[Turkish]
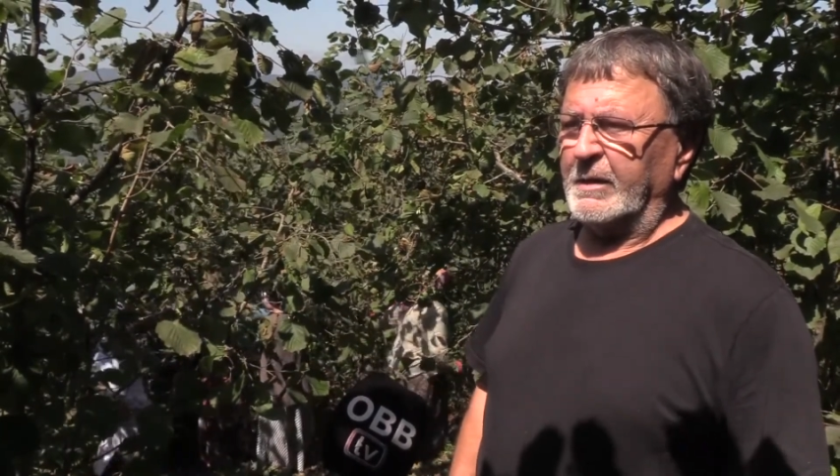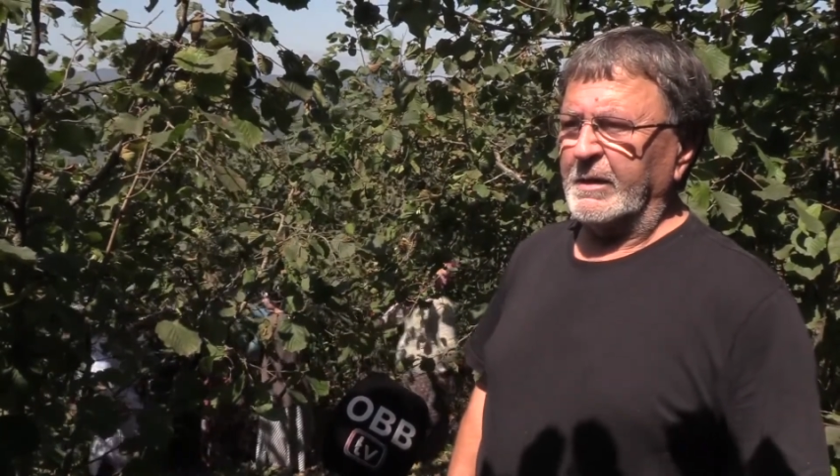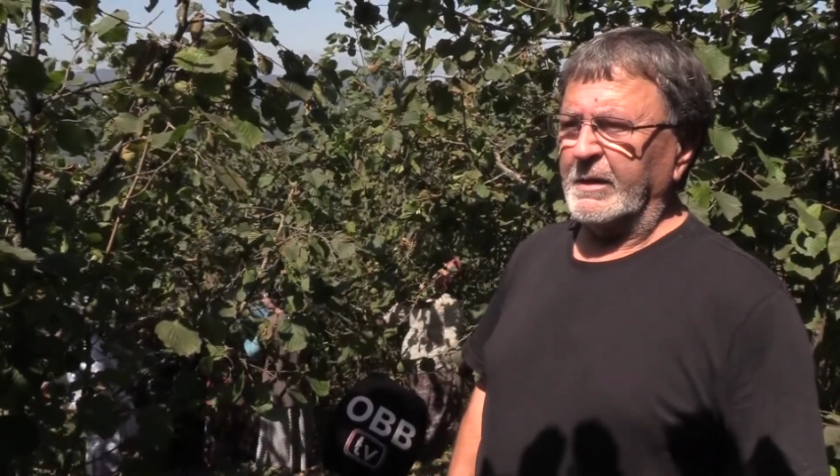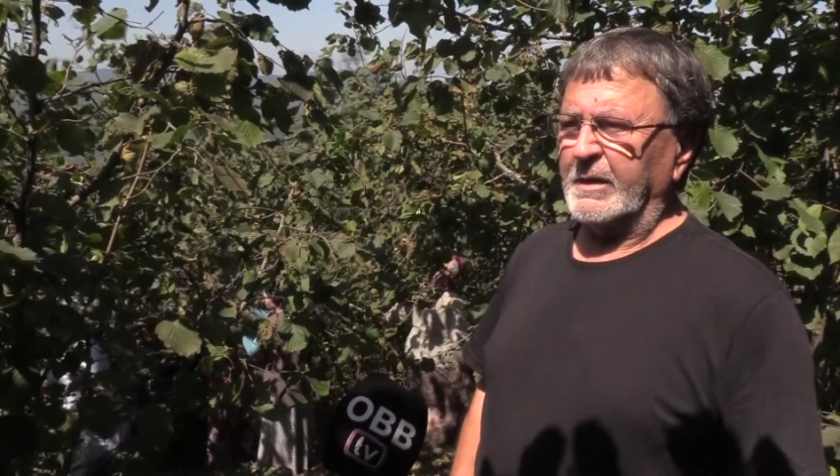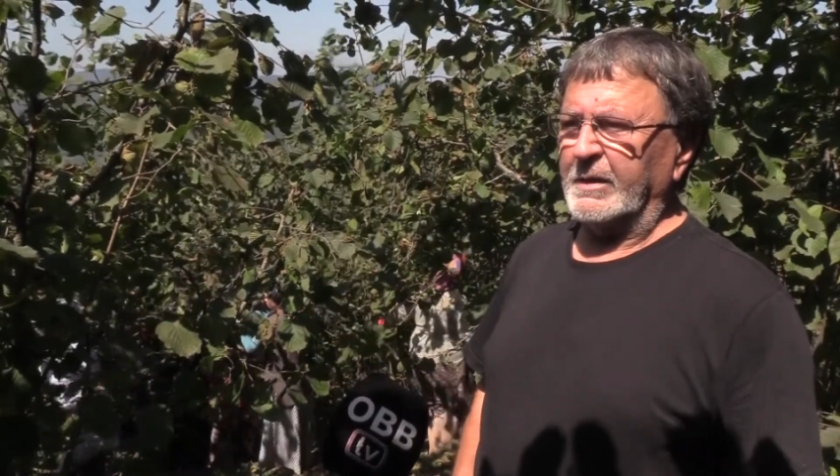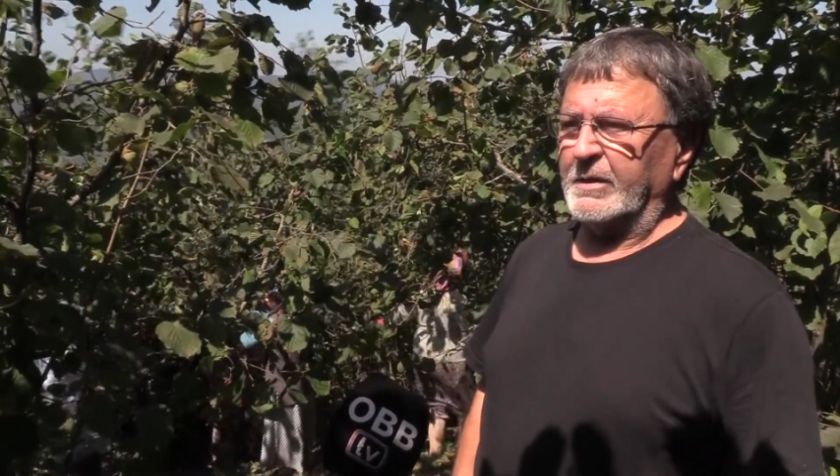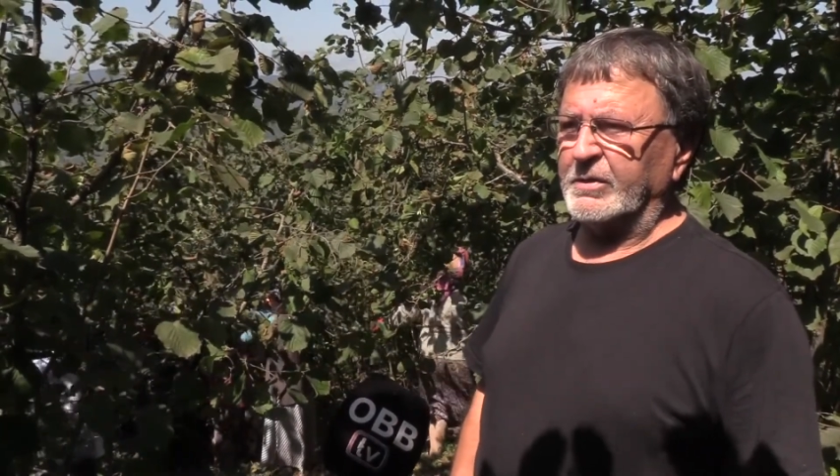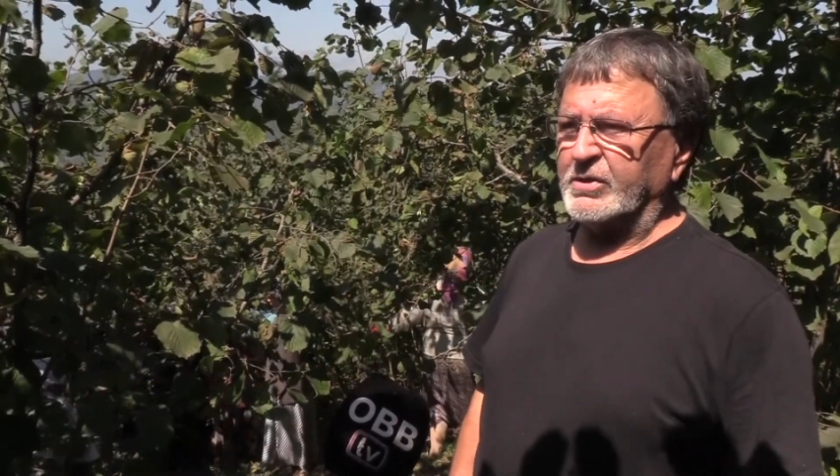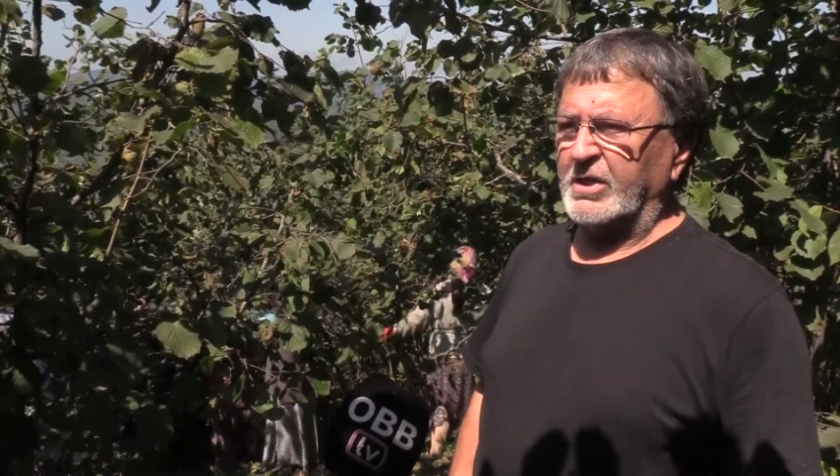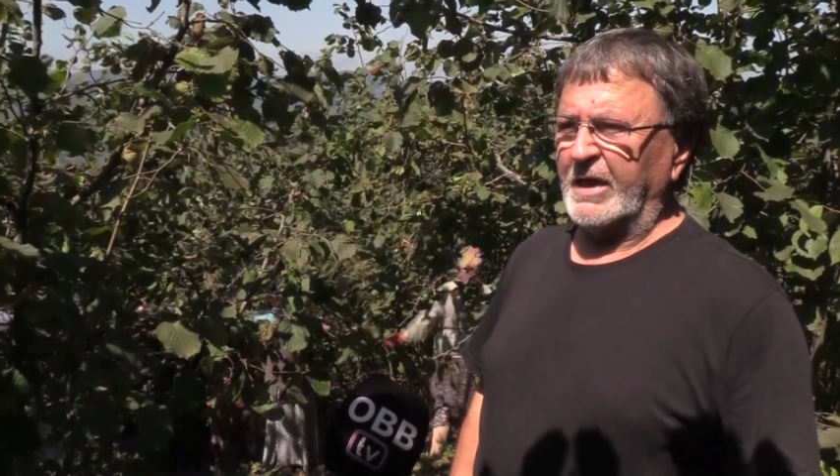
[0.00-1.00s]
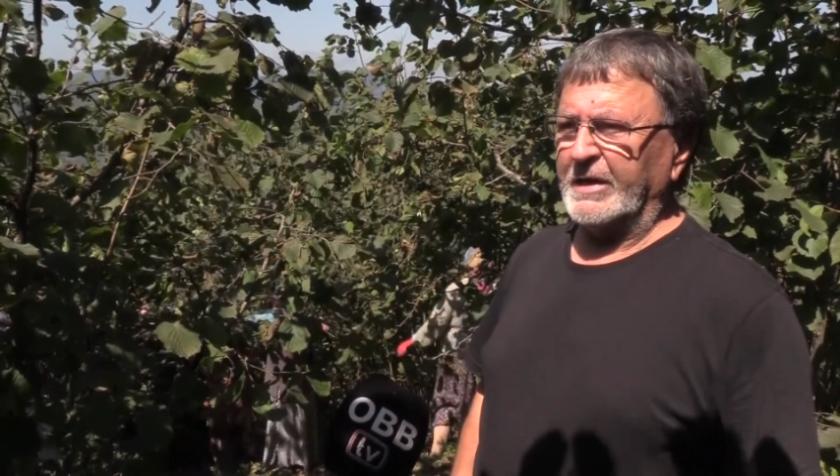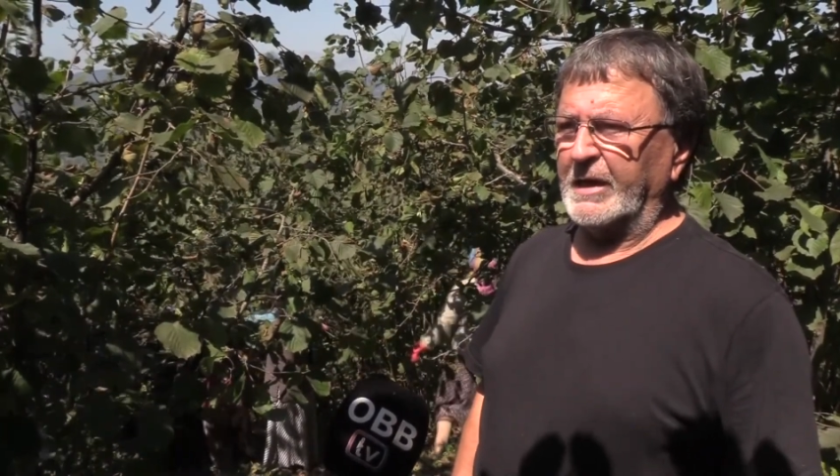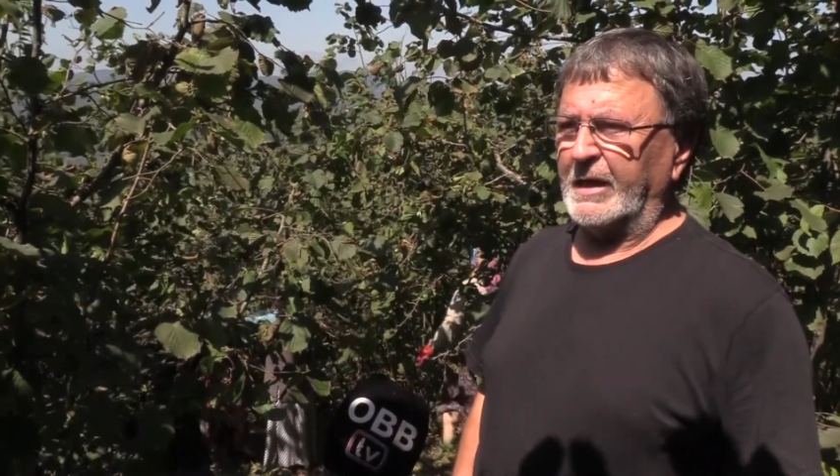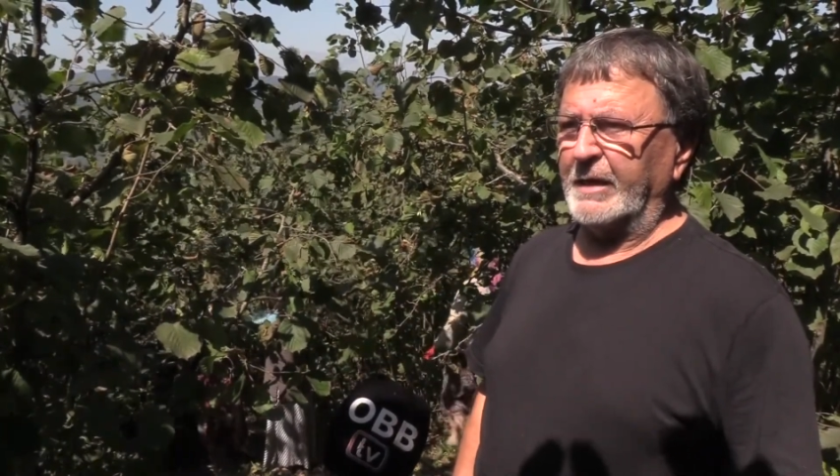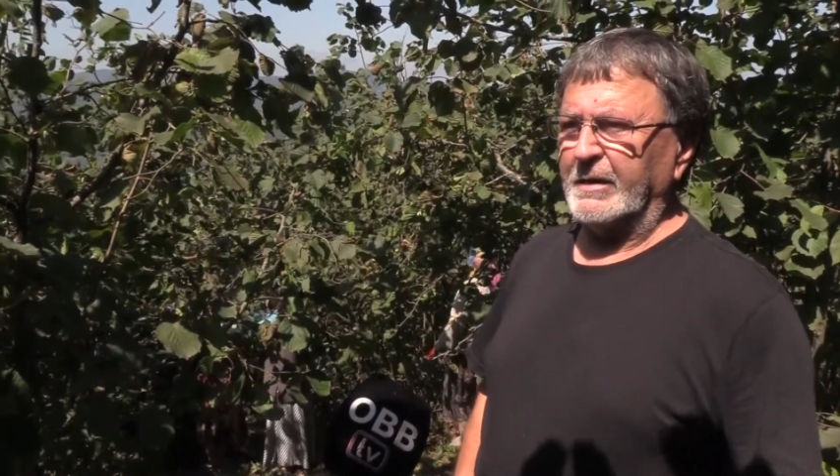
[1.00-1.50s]
e,
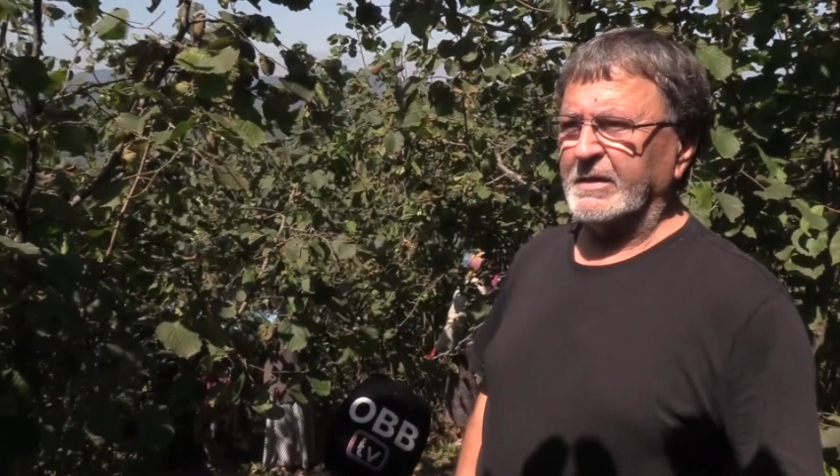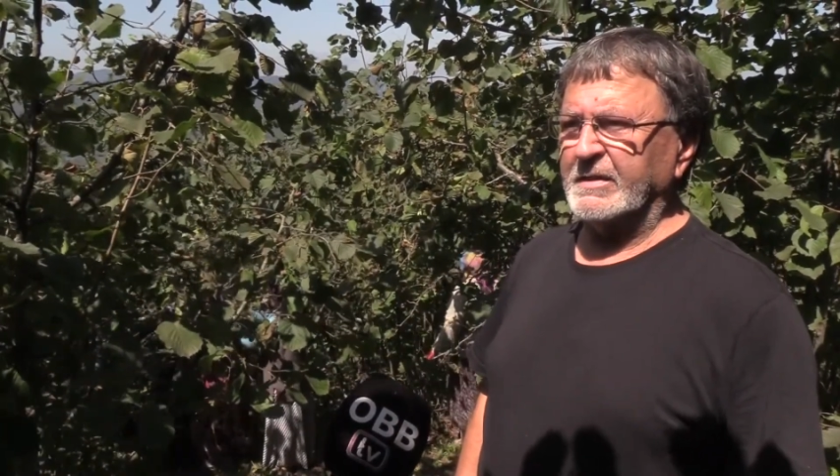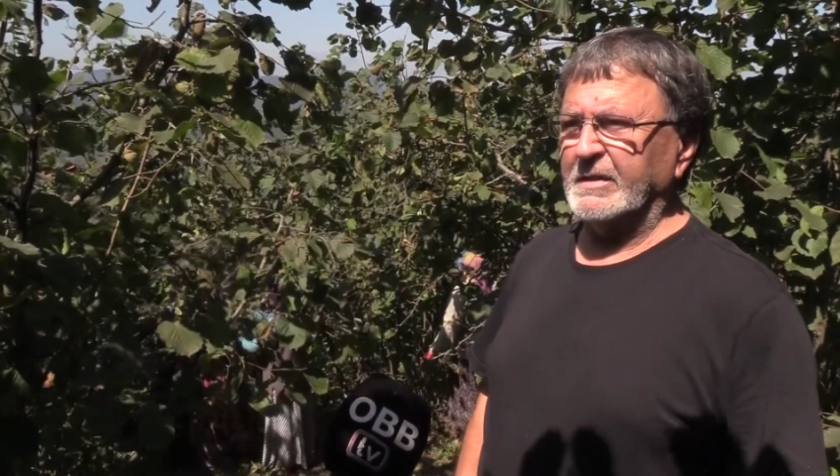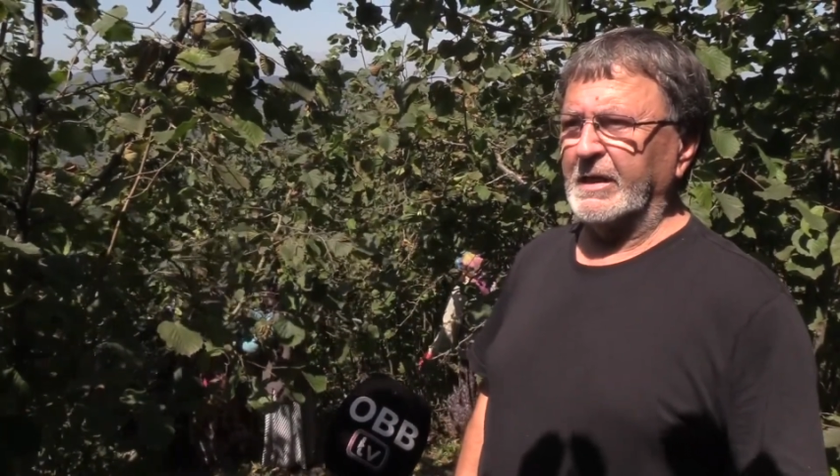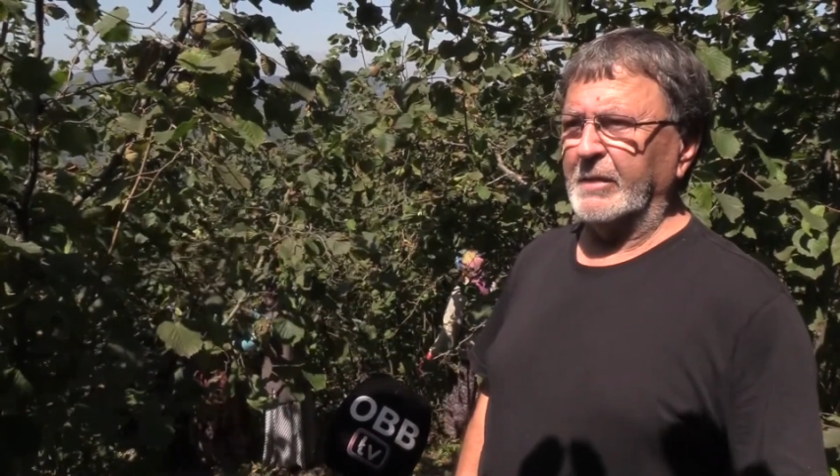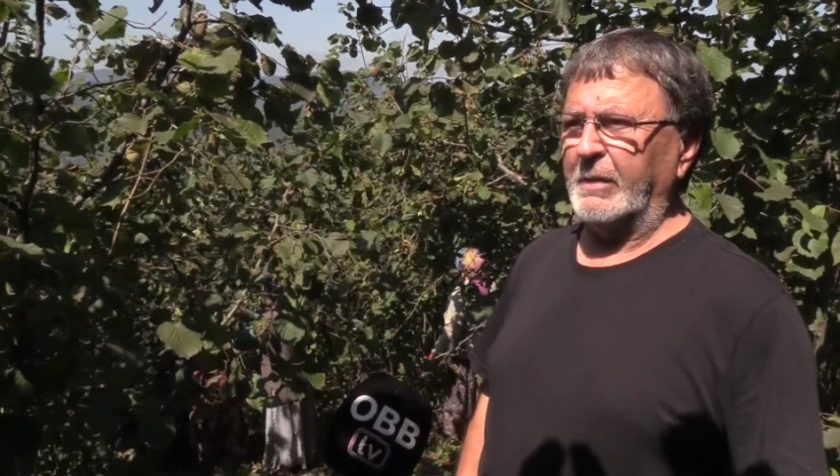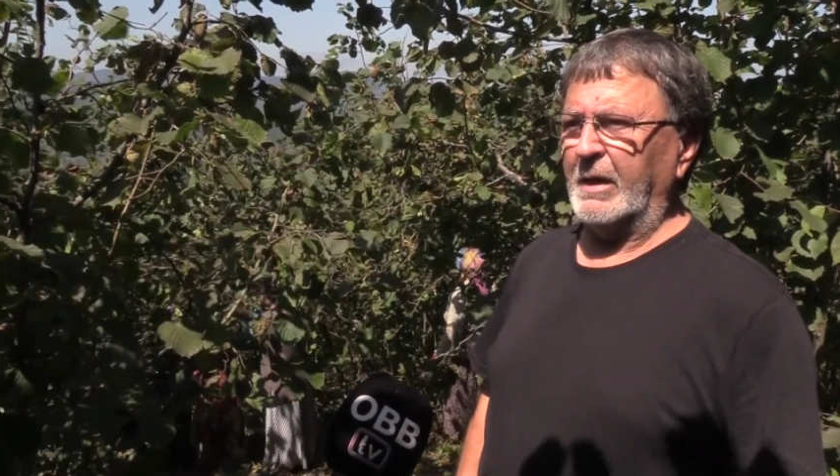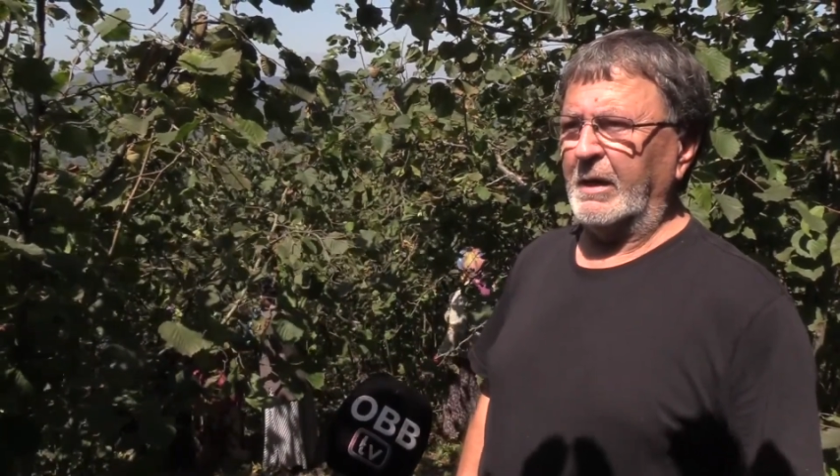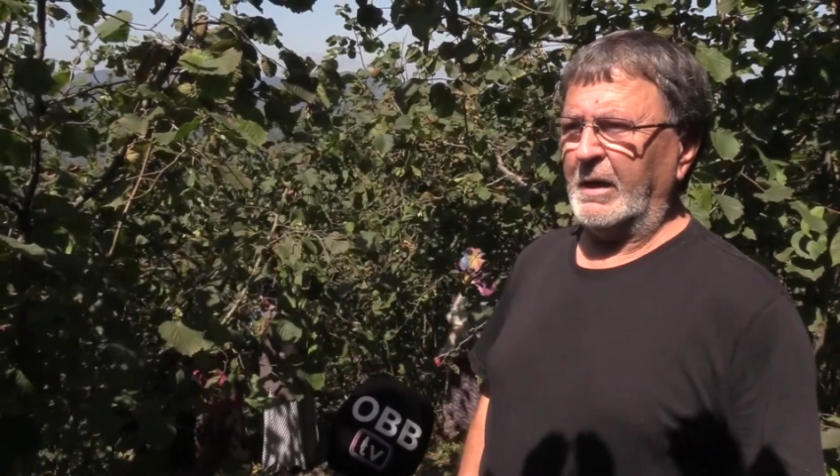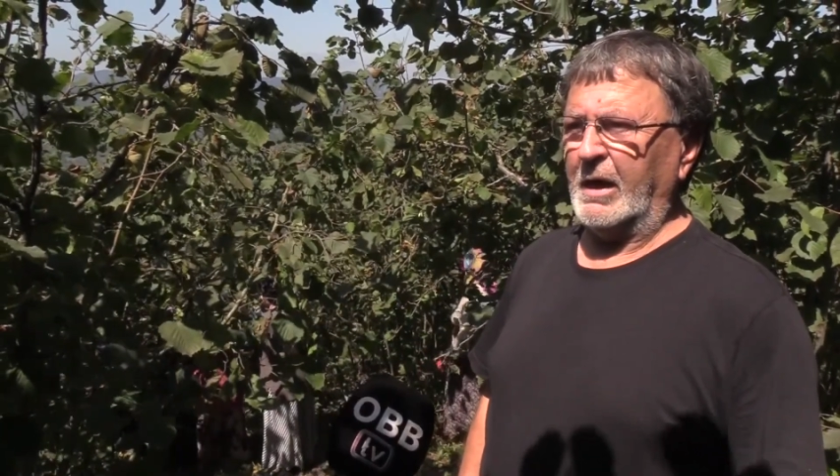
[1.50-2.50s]
çayralan, kızıl elma,